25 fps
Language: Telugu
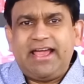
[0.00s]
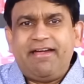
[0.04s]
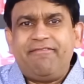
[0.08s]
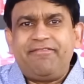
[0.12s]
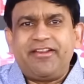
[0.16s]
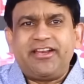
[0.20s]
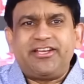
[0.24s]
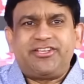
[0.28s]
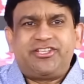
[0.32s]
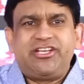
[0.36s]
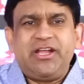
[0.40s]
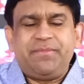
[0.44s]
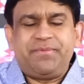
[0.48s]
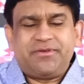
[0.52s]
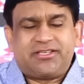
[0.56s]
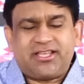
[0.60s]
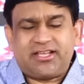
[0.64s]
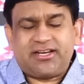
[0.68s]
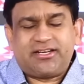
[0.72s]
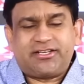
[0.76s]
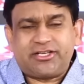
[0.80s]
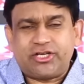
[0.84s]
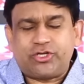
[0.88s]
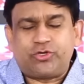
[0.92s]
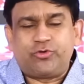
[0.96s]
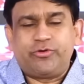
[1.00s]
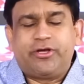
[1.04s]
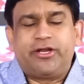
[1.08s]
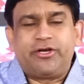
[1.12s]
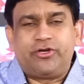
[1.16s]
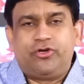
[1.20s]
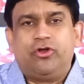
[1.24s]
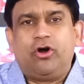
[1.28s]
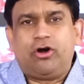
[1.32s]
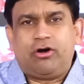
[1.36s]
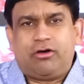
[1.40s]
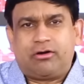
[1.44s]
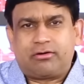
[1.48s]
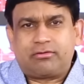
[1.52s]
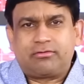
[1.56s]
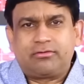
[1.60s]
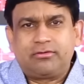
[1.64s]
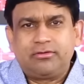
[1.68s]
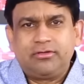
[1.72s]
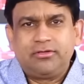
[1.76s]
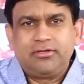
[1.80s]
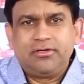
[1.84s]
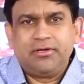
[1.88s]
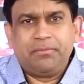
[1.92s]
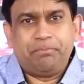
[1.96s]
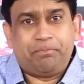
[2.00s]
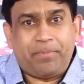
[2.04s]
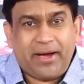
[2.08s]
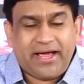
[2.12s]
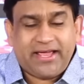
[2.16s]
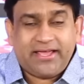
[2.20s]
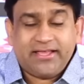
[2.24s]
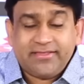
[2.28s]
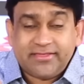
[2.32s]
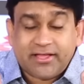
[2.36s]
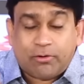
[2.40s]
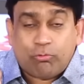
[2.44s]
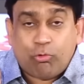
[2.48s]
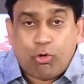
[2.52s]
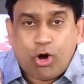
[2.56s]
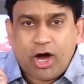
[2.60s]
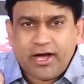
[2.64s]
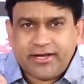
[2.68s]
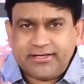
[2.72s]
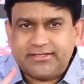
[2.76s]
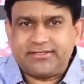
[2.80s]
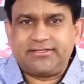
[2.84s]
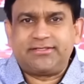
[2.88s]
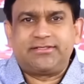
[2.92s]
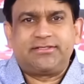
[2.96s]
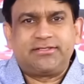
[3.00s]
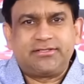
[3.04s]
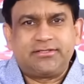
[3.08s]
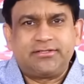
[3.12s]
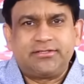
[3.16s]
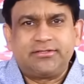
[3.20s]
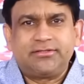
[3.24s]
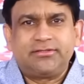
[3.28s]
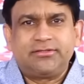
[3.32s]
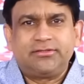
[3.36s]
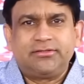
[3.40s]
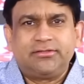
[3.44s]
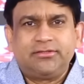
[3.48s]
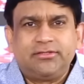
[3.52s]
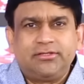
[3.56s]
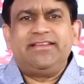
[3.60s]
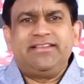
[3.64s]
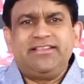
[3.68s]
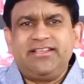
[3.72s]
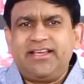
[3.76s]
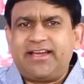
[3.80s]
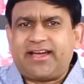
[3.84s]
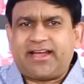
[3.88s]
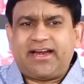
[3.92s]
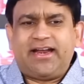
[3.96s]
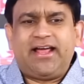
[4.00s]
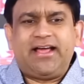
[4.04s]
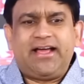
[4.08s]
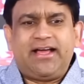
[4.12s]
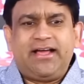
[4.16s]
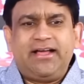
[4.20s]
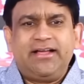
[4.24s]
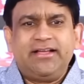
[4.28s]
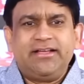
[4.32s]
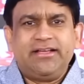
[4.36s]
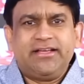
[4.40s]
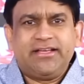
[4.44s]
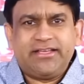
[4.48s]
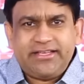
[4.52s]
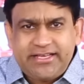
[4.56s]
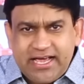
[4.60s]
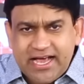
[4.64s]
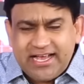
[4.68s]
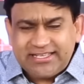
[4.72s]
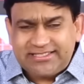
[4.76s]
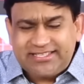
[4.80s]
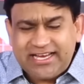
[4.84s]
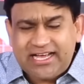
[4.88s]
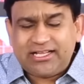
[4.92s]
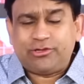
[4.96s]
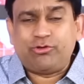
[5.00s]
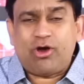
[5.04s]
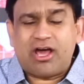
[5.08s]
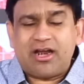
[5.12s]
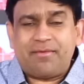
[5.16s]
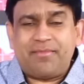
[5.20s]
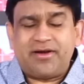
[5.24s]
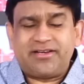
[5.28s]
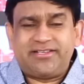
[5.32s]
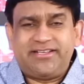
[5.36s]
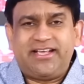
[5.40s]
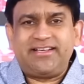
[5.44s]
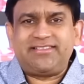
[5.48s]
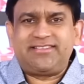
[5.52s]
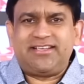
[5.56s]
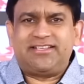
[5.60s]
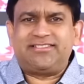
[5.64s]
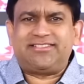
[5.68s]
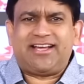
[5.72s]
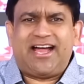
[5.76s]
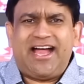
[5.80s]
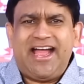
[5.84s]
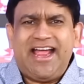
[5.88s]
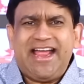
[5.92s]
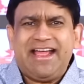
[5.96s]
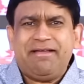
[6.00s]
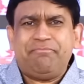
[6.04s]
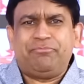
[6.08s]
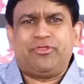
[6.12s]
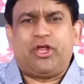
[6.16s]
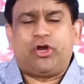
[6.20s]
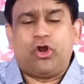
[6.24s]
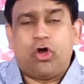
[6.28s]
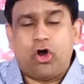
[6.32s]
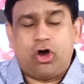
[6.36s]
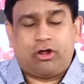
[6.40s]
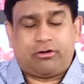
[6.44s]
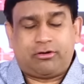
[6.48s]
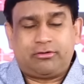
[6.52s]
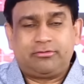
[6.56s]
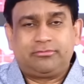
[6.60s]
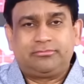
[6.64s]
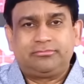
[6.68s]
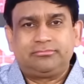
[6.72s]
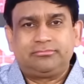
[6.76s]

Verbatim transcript: ఎవ్రీ షీప్ ఇస్ కనెక్టెడ్ టు డోర్ బై ద వాయిస్ ఇక్కడ ఏసే ద్వారం జీసస్ ఐఎమ్ ద డోర్